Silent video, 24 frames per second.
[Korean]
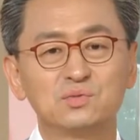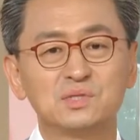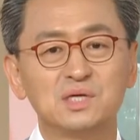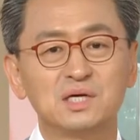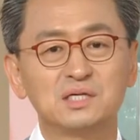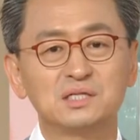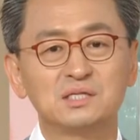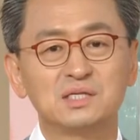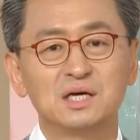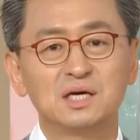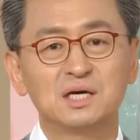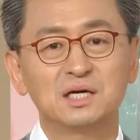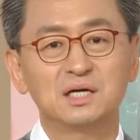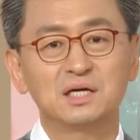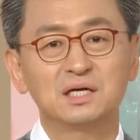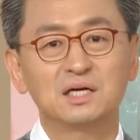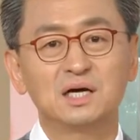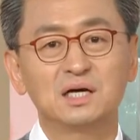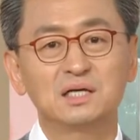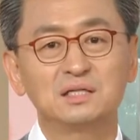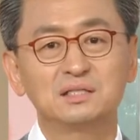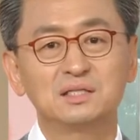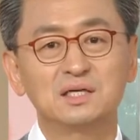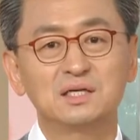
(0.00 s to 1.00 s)
살
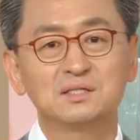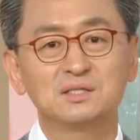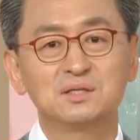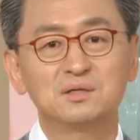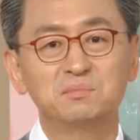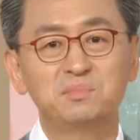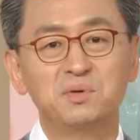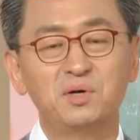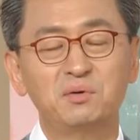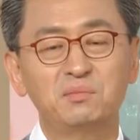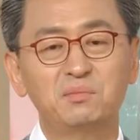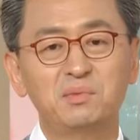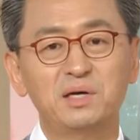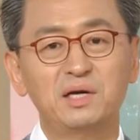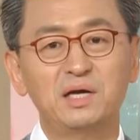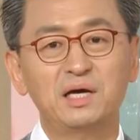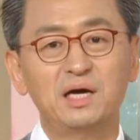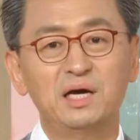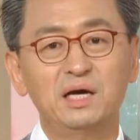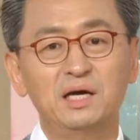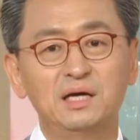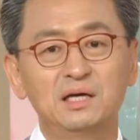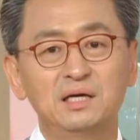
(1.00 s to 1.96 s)
사이까지 해서 평발에